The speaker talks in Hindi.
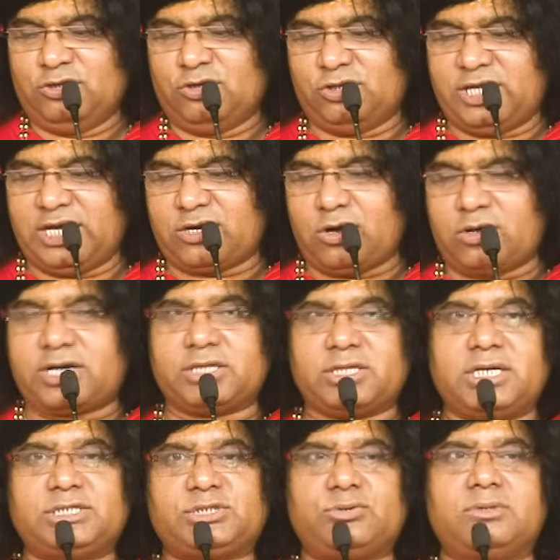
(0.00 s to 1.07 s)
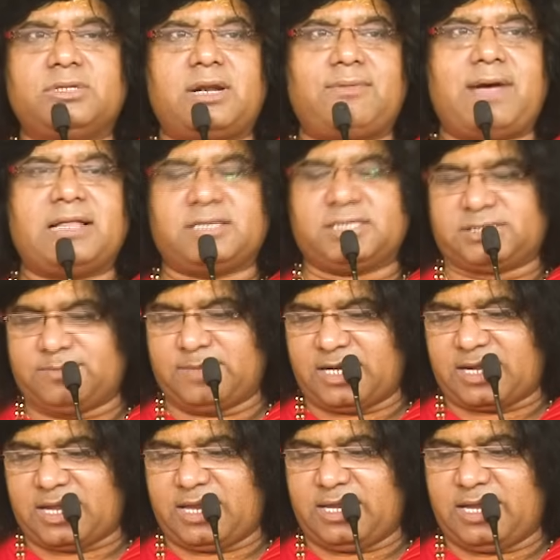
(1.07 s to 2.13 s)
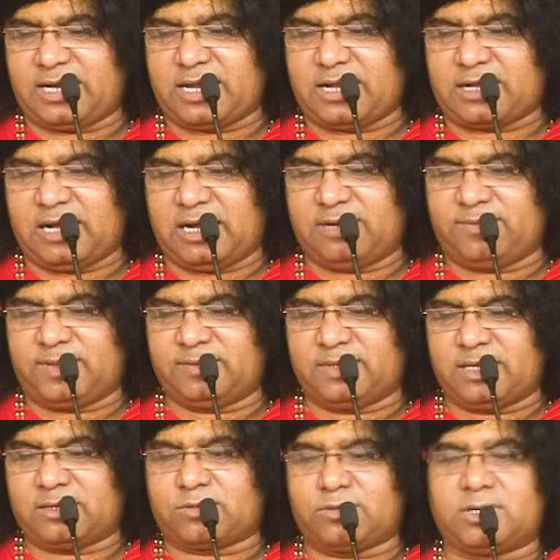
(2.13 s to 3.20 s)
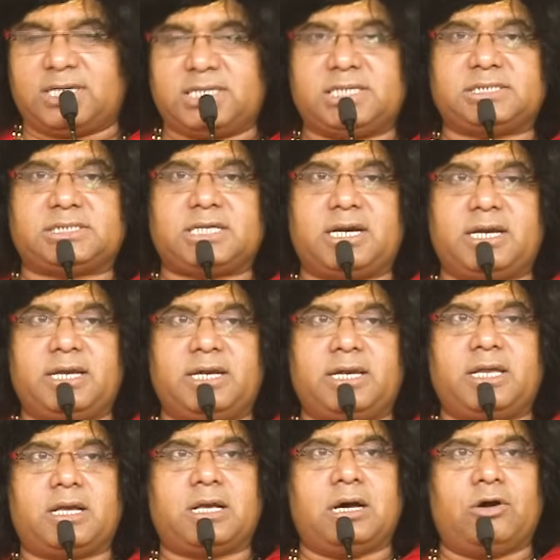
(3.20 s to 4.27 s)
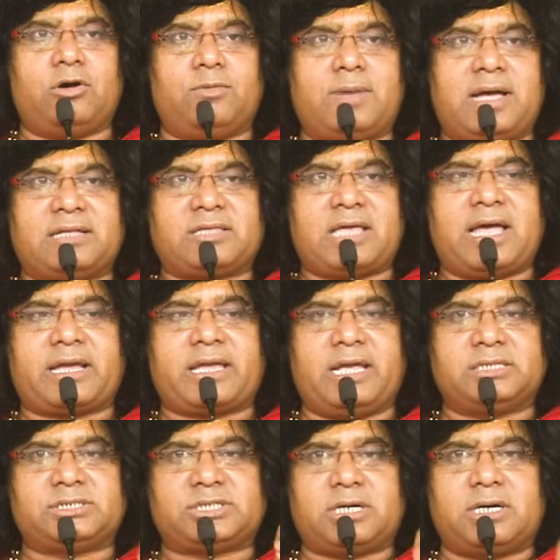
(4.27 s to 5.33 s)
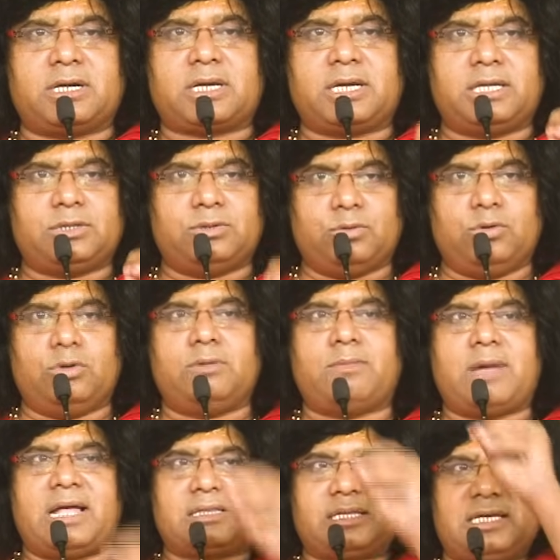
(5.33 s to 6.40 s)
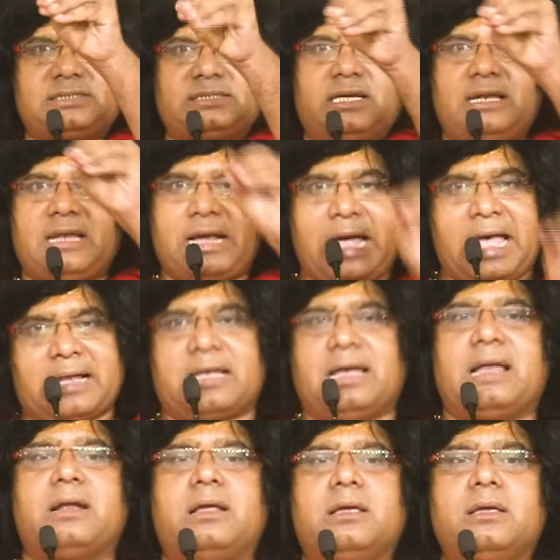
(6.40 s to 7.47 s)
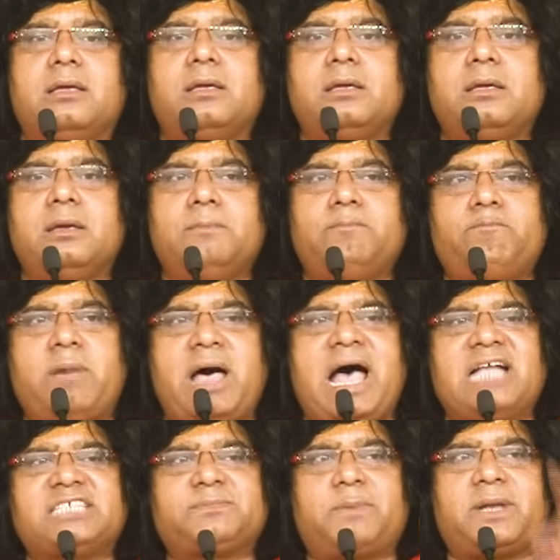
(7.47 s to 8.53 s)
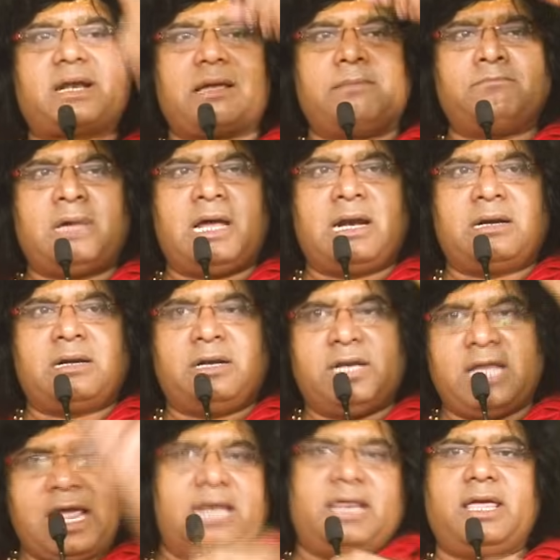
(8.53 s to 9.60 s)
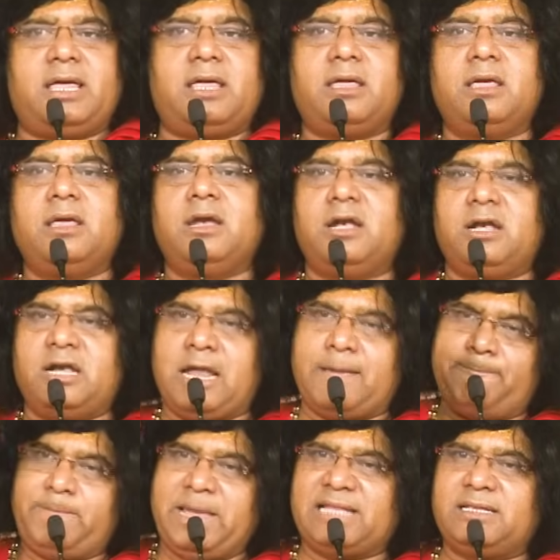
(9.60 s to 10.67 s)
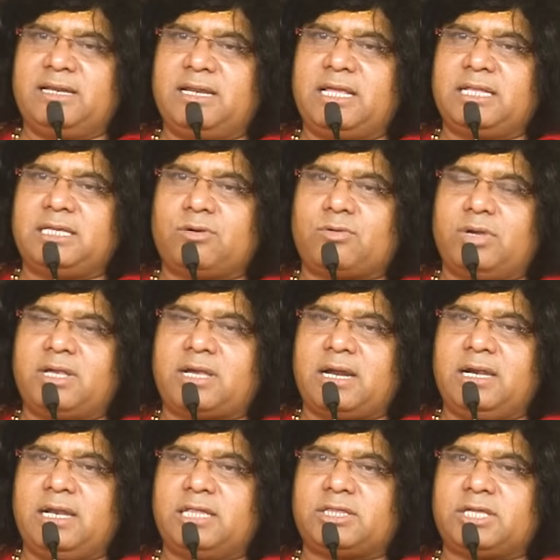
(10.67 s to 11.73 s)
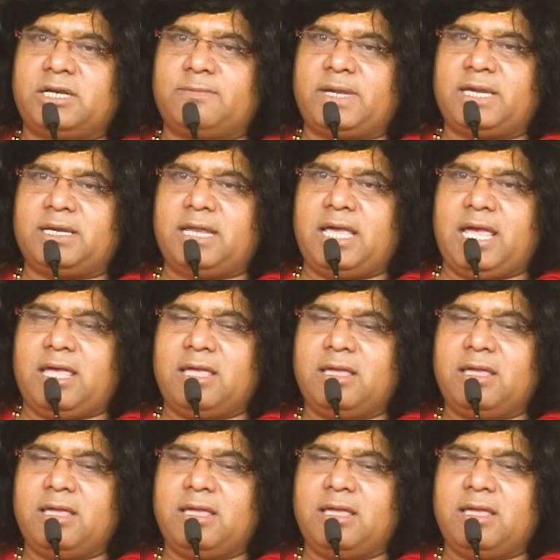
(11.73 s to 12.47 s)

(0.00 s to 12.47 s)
तो देखो कितनी सुंदर बात इसमें कही है कि कर बंधन खुरजेश्वर लीनी गौ माता के चरण की धूल माथे से लगाकर पांच परिक्रमा डेली नब्बे दिन यदि कोई कर ले तीन महीने